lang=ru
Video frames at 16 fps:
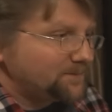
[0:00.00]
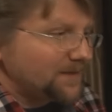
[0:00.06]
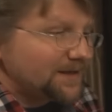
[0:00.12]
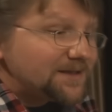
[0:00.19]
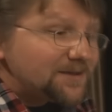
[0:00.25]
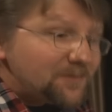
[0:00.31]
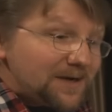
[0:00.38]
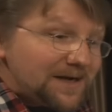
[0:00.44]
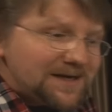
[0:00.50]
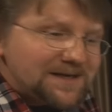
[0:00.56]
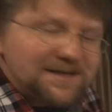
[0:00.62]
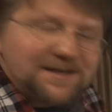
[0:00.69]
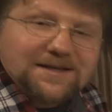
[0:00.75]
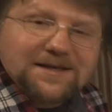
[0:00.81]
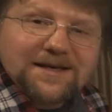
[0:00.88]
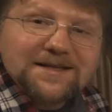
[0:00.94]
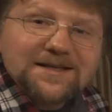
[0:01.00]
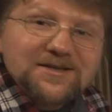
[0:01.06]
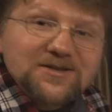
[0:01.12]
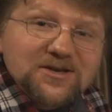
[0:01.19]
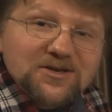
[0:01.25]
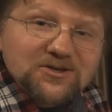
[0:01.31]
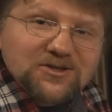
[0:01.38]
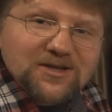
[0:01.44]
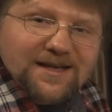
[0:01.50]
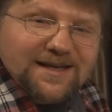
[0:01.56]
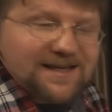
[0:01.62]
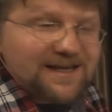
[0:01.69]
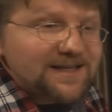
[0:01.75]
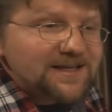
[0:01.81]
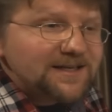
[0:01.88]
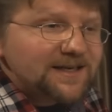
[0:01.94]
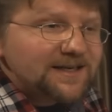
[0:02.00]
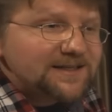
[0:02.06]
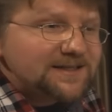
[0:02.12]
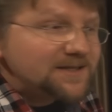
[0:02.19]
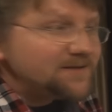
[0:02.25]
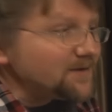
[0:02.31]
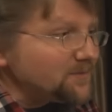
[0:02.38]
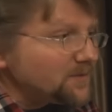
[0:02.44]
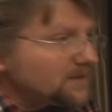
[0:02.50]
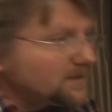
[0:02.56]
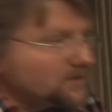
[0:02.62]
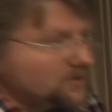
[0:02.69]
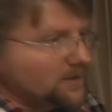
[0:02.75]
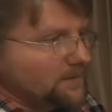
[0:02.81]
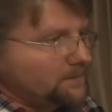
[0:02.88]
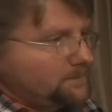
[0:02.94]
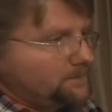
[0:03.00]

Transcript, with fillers: Она маленькая, она нежная и она красивая, мелодичная.